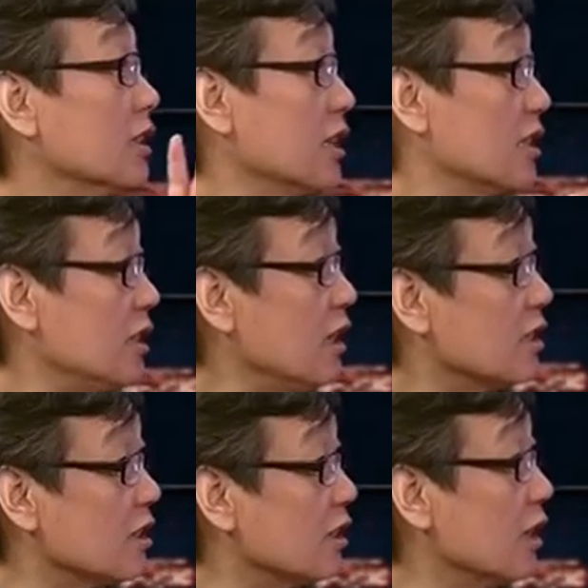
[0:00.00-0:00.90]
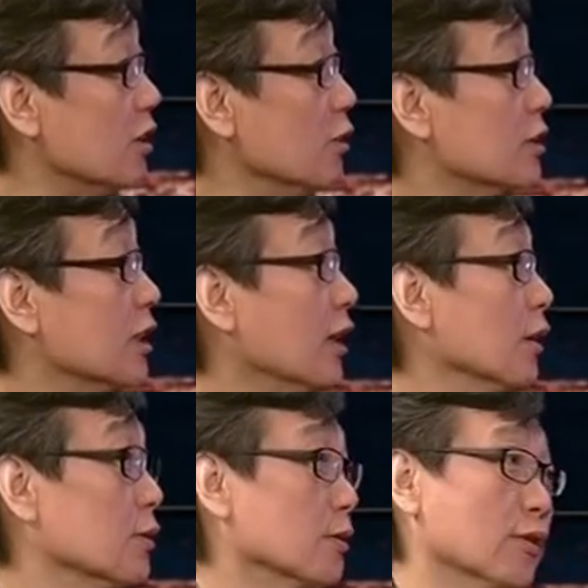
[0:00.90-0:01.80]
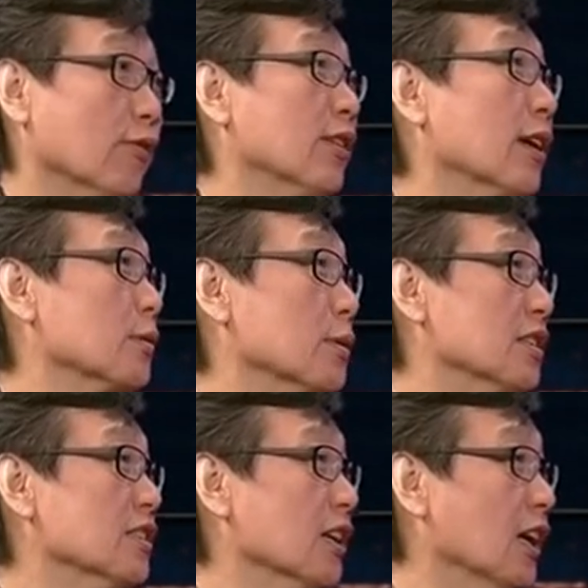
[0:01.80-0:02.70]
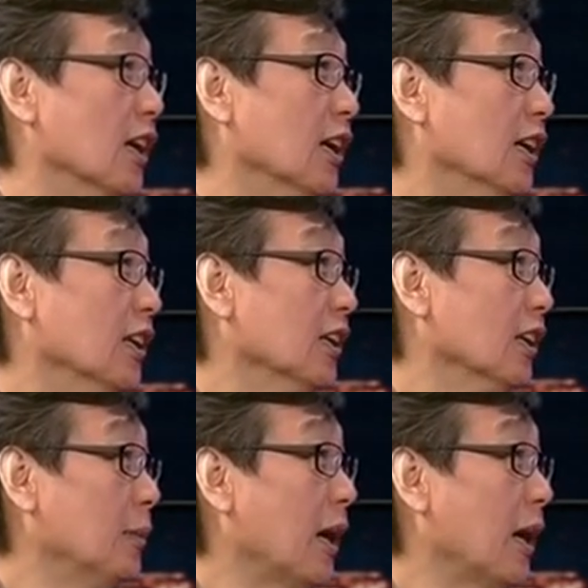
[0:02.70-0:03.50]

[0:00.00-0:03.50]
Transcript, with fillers: 在现实的肉身当中就非常纯洁了。对，对吧？